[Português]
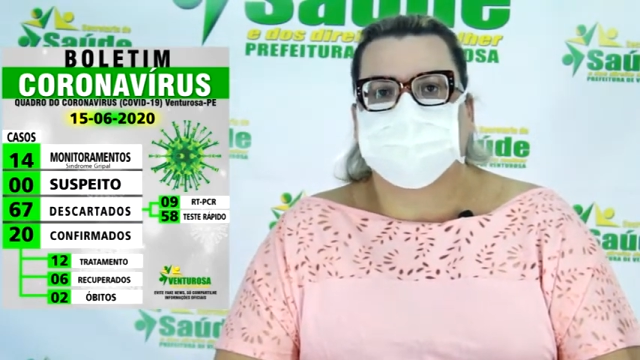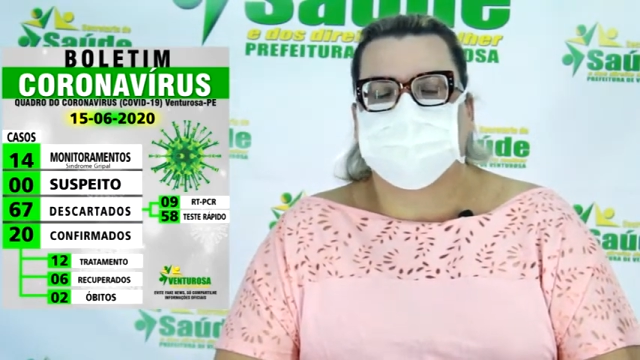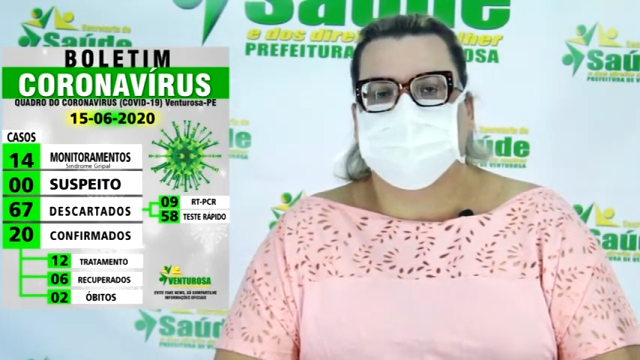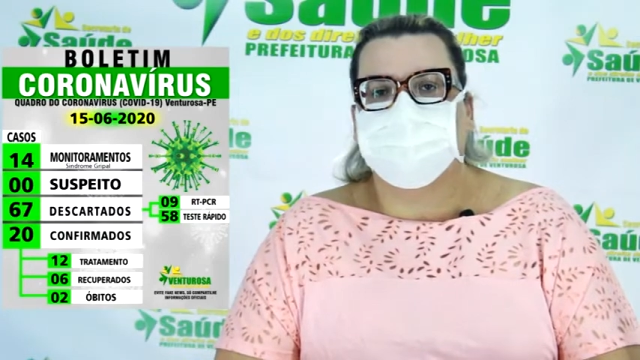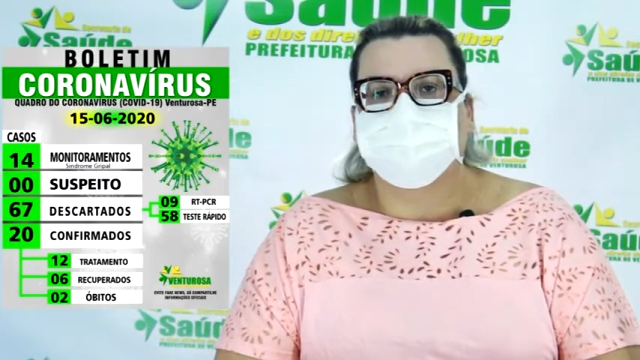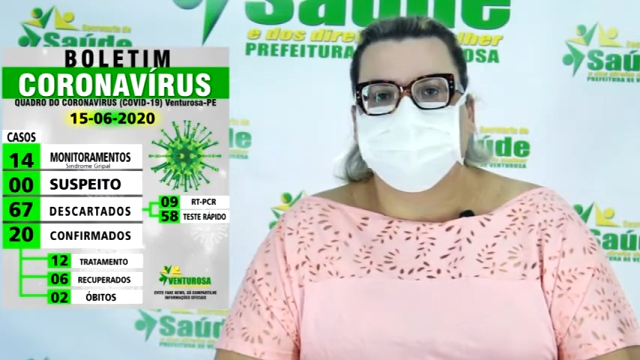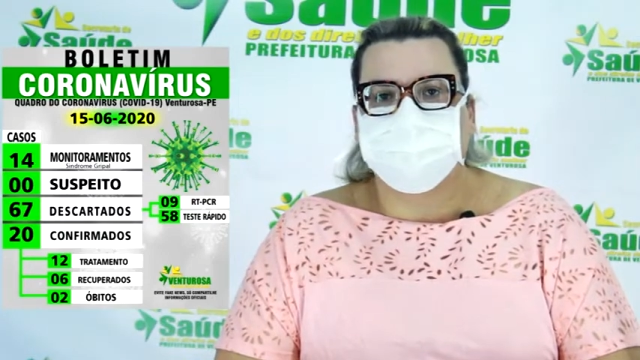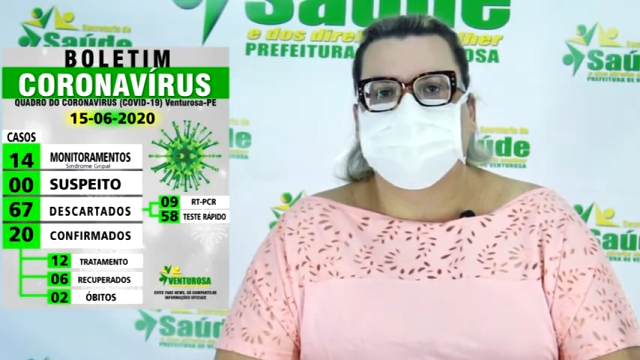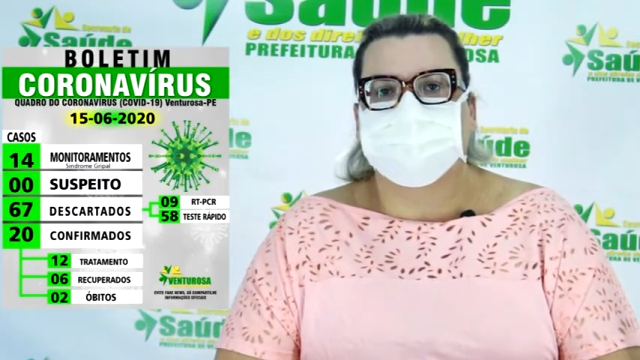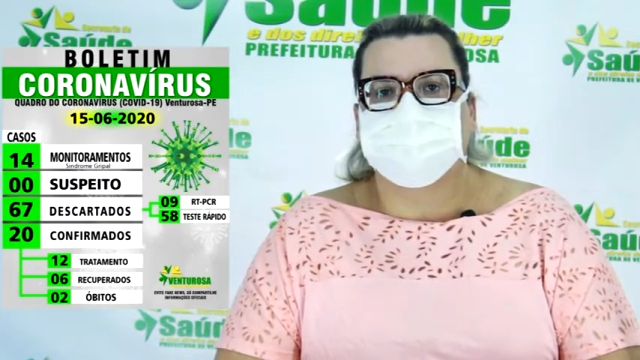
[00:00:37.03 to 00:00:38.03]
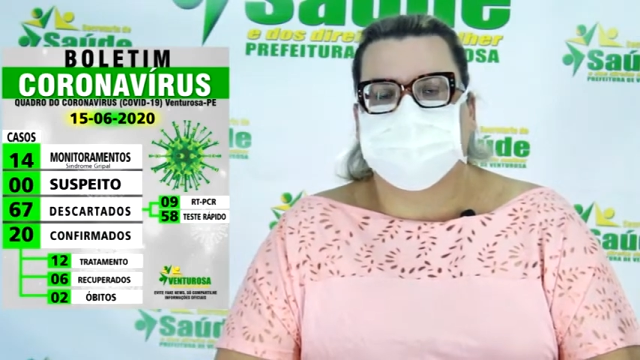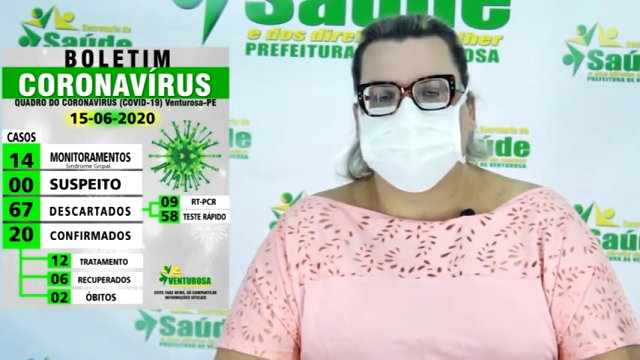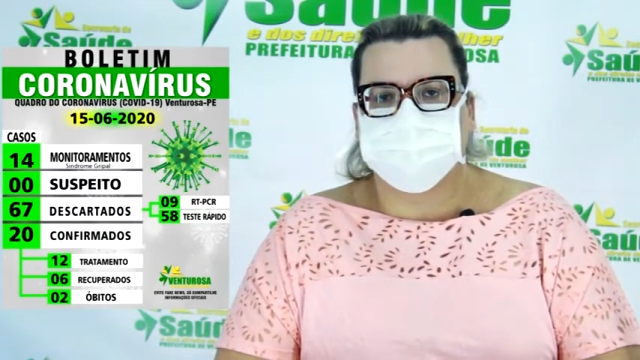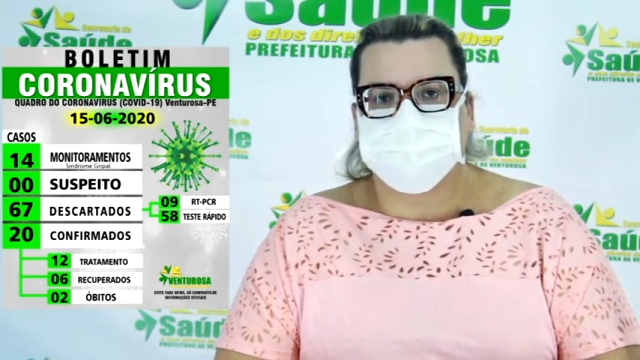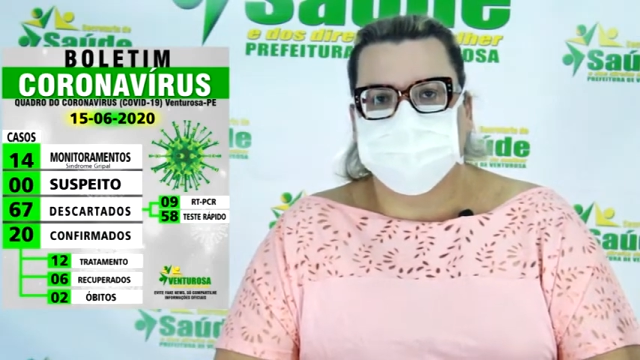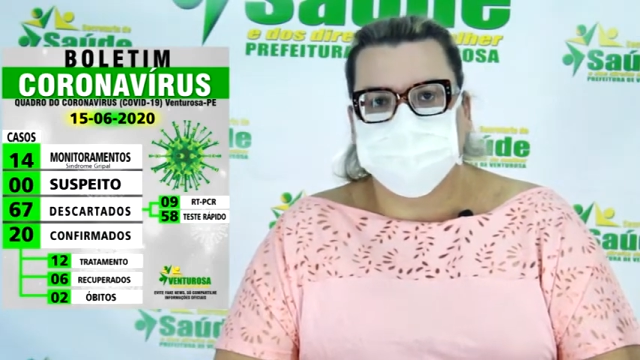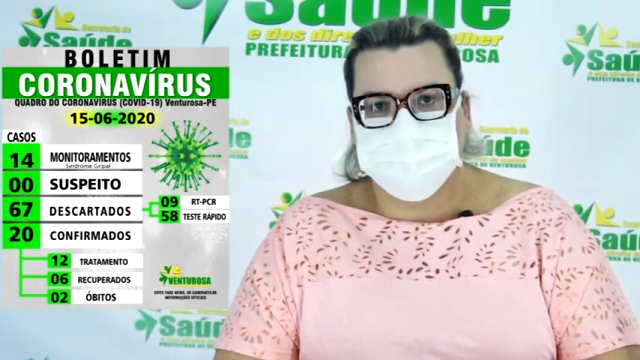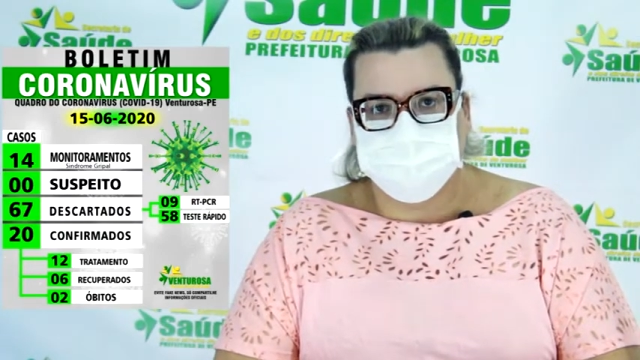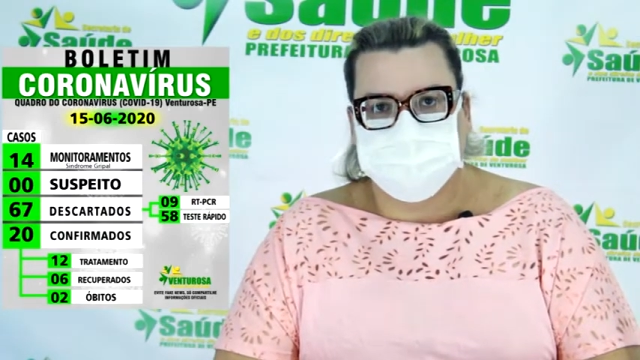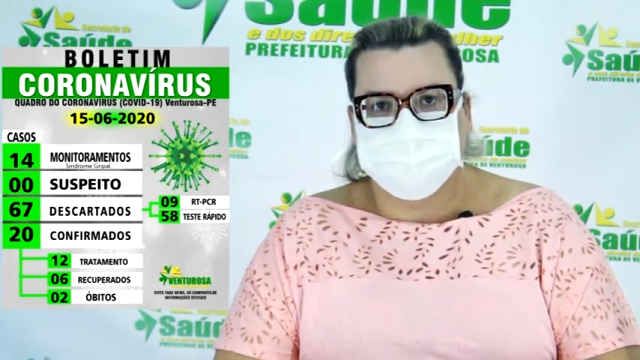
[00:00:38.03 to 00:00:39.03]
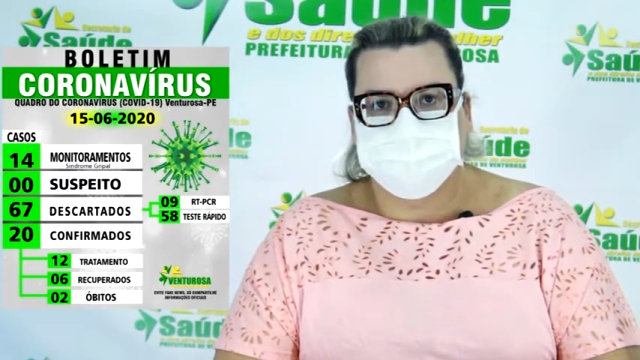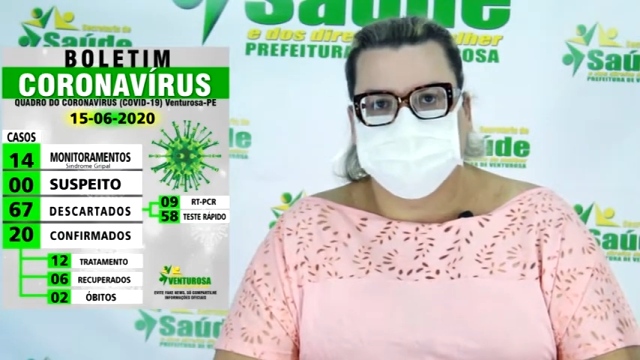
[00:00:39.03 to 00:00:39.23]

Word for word: de Covid no nosso município.